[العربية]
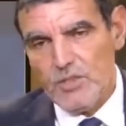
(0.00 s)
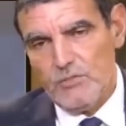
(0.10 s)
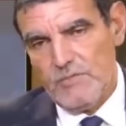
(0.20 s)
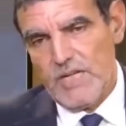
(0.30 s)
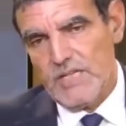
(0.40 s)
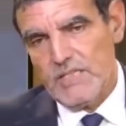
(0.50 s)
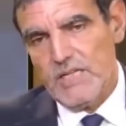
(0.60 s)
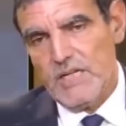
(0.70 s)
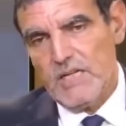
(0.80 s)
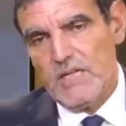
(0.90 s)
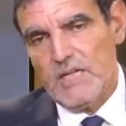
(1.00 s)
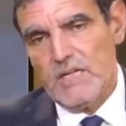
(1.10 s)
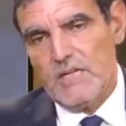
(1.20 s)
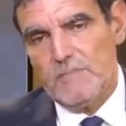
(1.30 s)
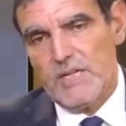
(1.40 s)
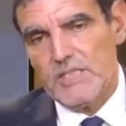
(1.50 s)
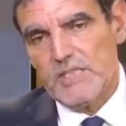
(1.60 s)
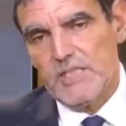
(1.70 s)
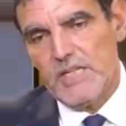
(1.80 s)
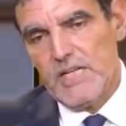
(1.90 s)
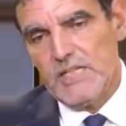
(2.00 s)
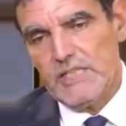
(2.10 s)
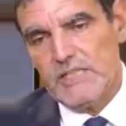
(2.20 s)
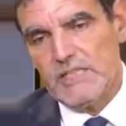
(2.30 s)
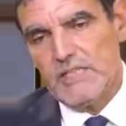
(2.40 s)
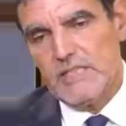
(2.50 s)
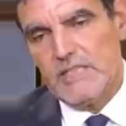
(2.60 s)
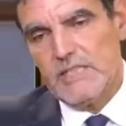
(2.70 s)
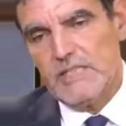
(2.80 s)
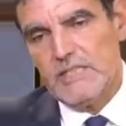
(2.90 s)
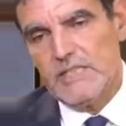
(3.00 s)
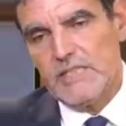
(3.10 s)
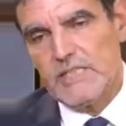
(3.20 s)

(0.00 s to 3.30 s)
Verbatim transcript: ثم هذه البكتيريا آه، يعني